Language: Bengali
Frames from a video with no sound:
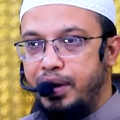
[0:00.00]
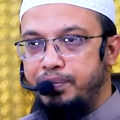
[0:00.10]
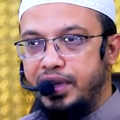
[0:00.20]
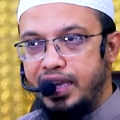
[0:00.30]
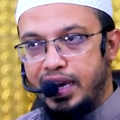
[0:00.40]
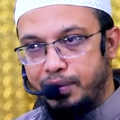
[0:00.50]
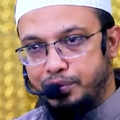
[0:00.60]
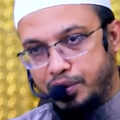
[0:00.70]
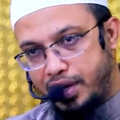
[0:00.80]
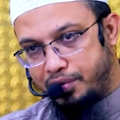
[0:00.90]
বাপ দাদার নাম
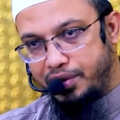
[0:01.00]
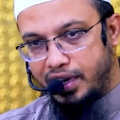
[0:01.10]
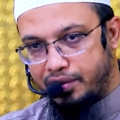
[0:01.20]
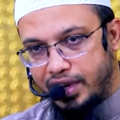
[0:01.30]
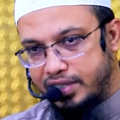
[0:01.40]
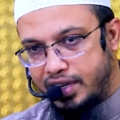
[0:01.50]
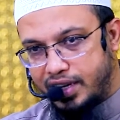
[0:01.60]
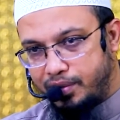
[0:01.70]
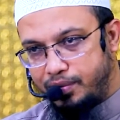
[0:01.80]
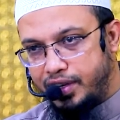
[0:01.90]
শুনে রুকিয়া করে আছে না
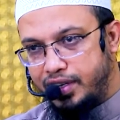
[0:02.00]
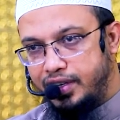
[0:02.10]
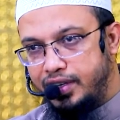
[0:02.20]
এরকম অনেক